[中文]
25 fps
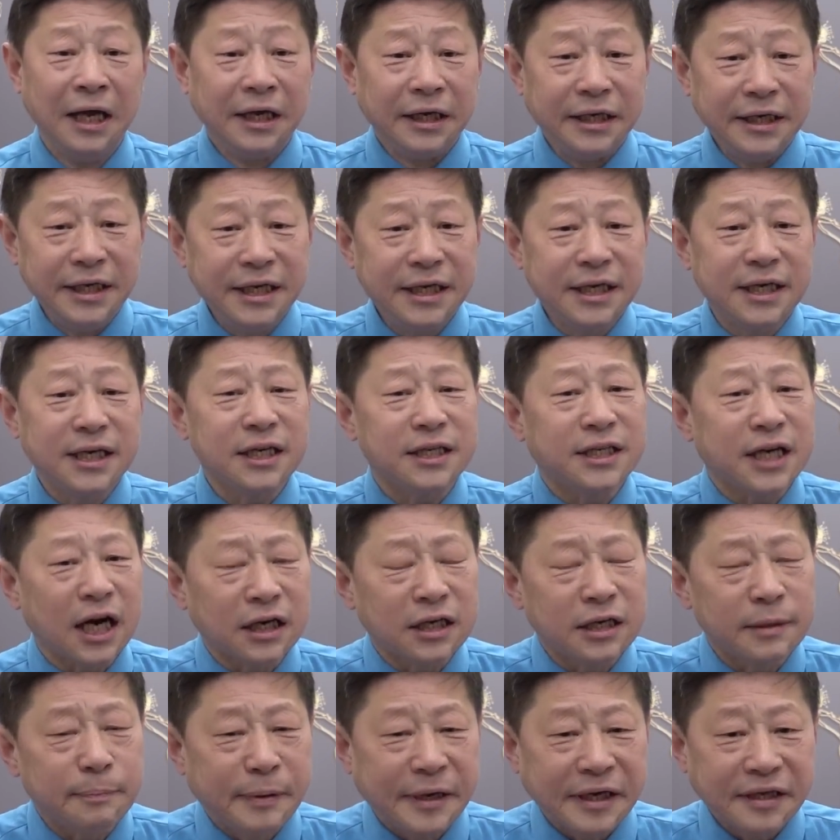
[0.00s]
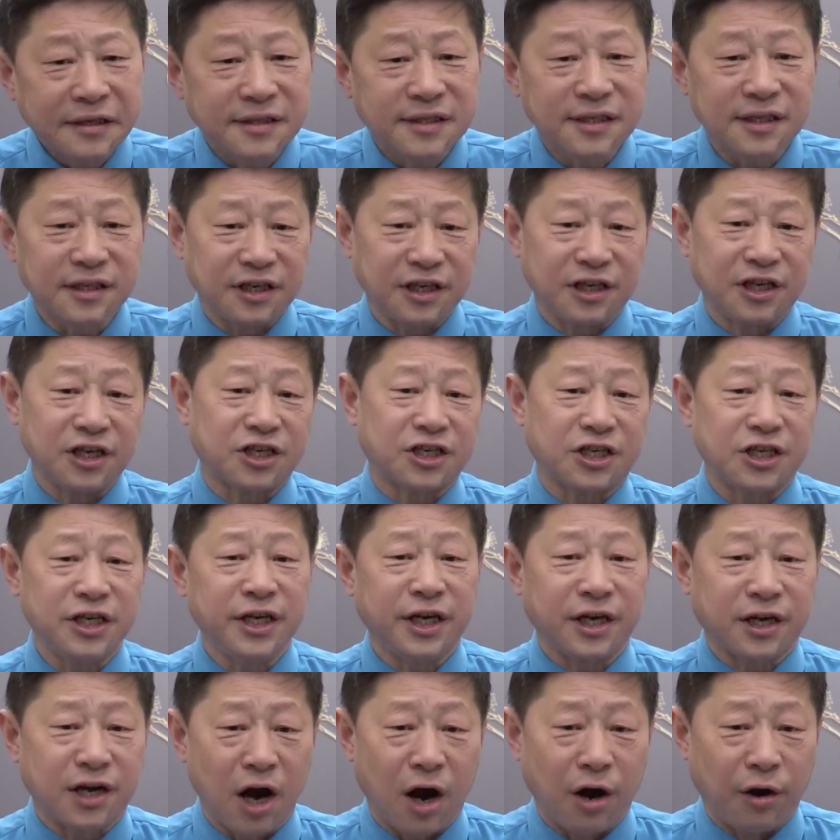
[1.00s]
李克强是凭自己的实
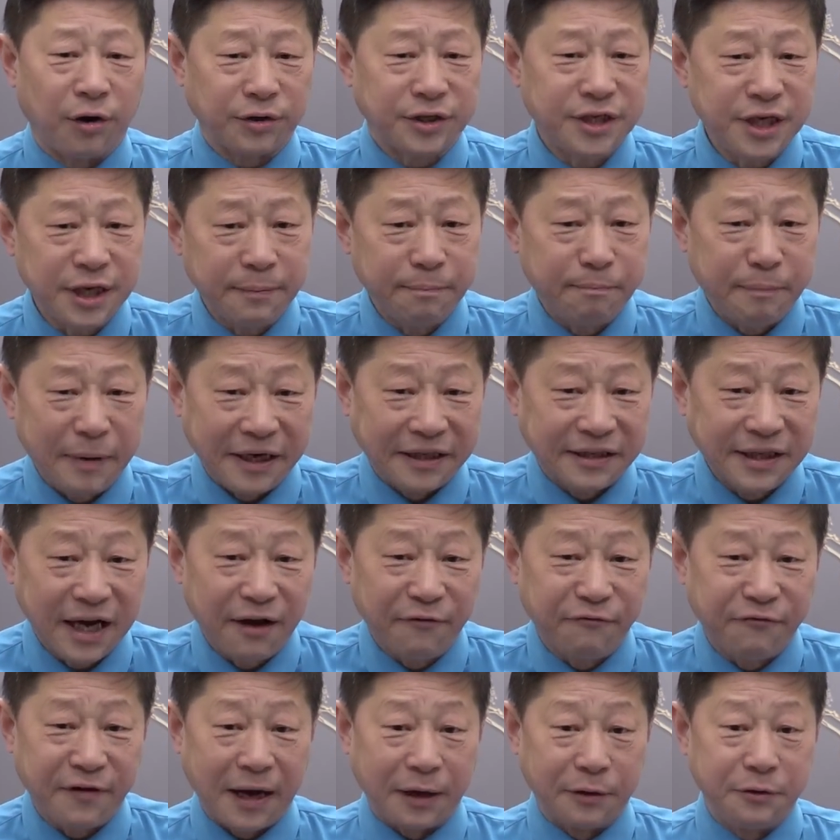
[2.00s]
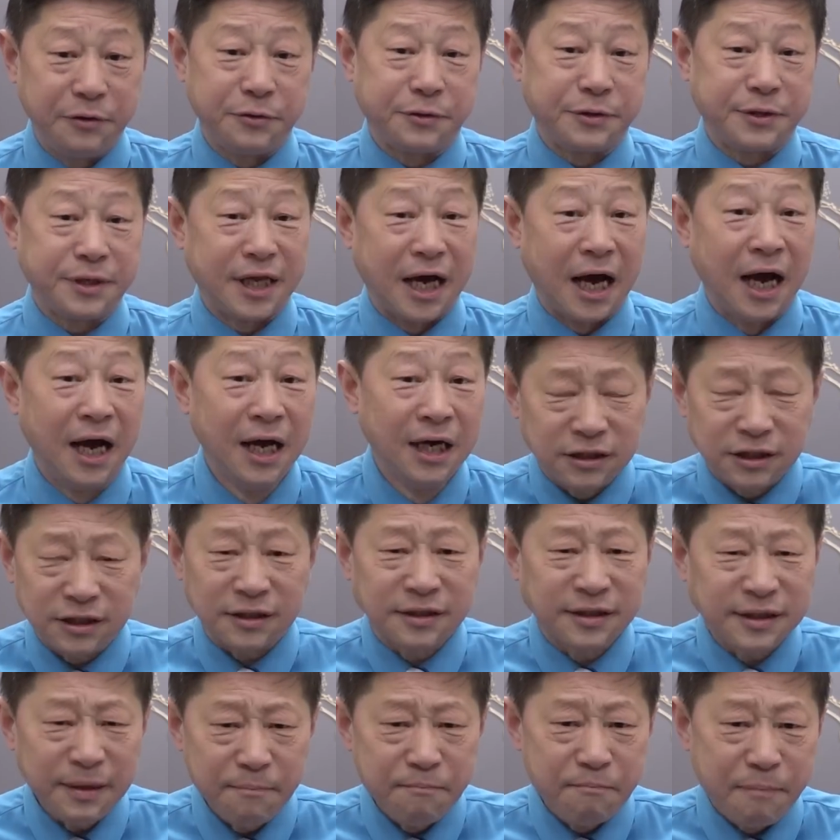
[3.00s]
力考进北大法律系的，是
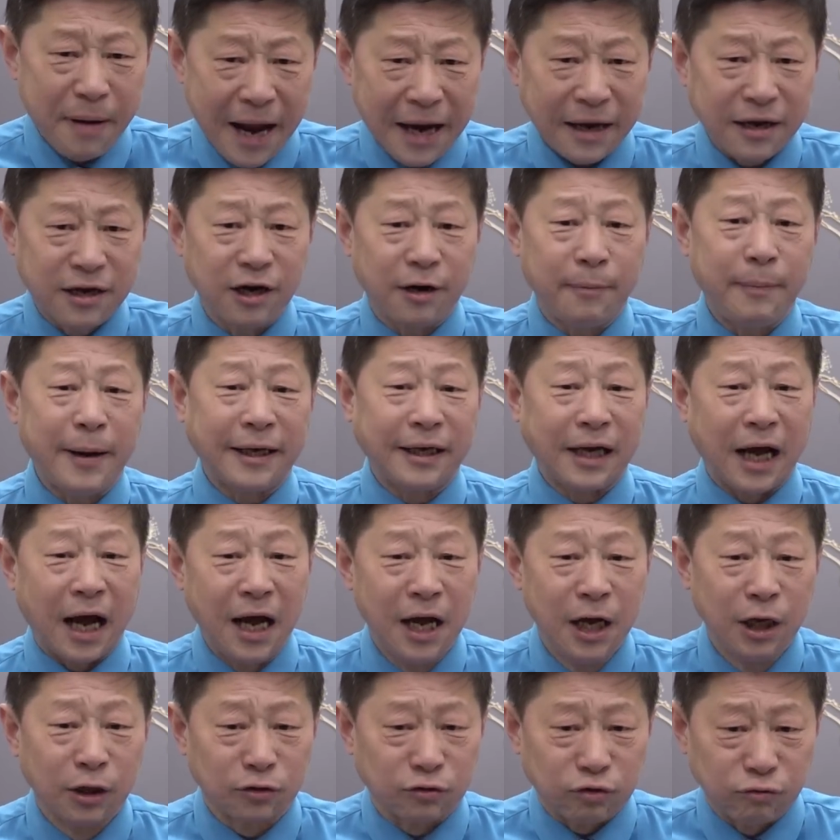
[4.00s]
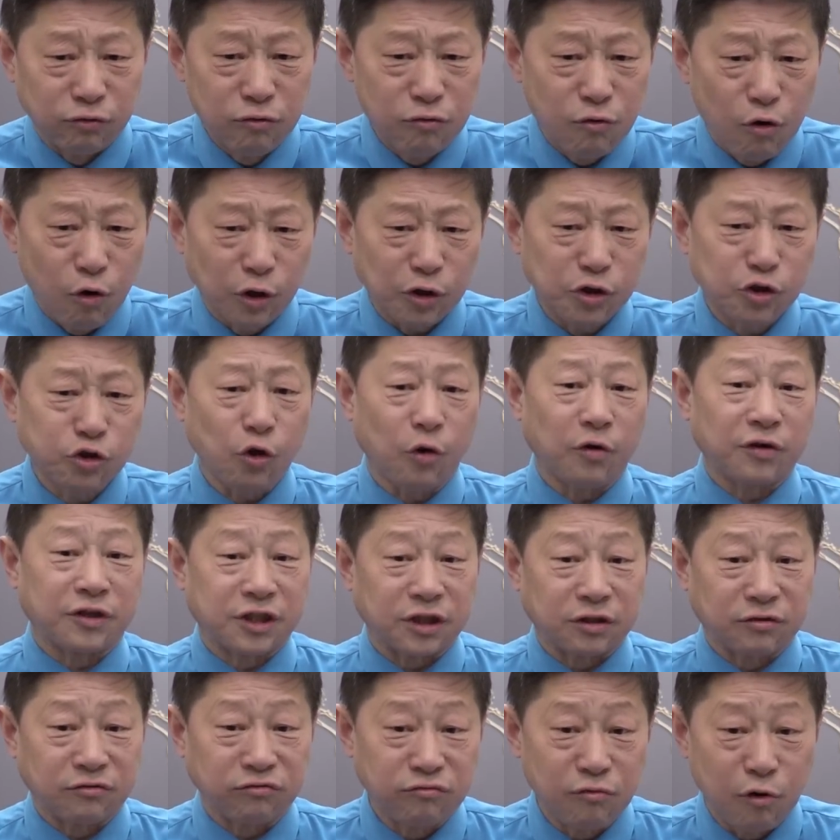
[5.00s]
正牌科班的，读过硕
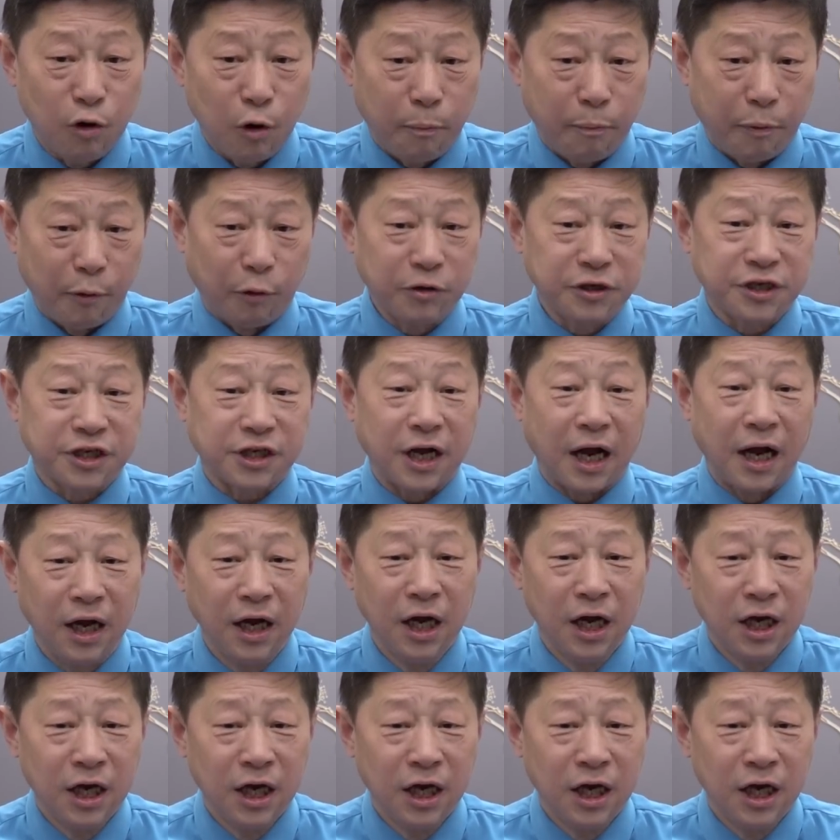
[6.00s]
士，读过博士，